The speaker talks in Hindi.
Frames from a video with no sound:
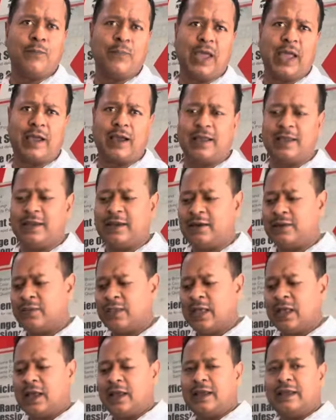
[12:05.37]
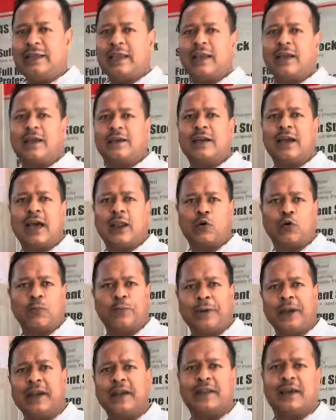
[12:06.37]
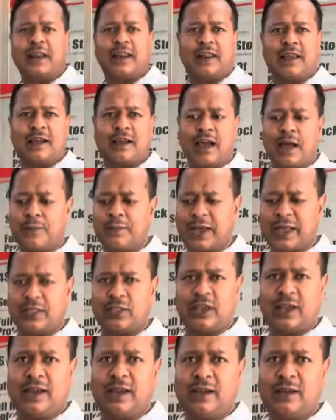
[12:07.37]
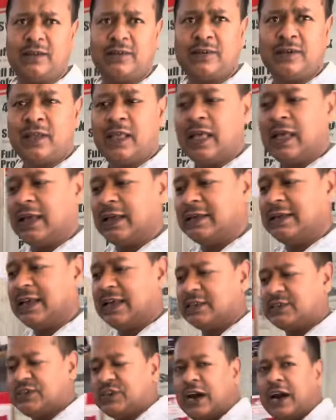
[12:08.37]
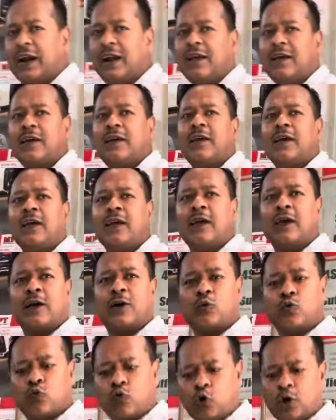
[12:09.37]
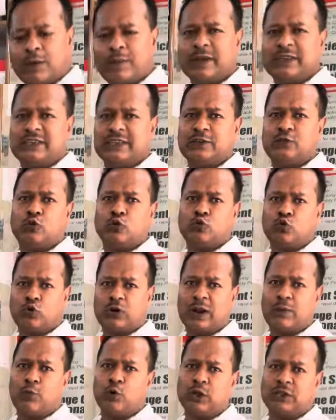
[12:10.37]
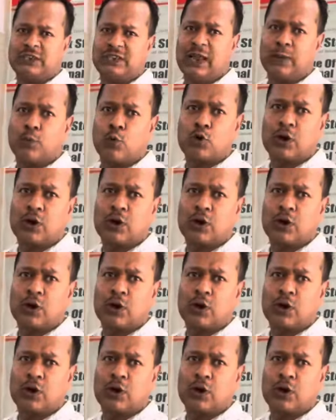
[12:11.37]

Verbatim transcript: में आएगा ये ये घर को पेंट करने के काम में आता है जी ये छड़ कोई भी चीज जो छोटा मोटा चीज आपको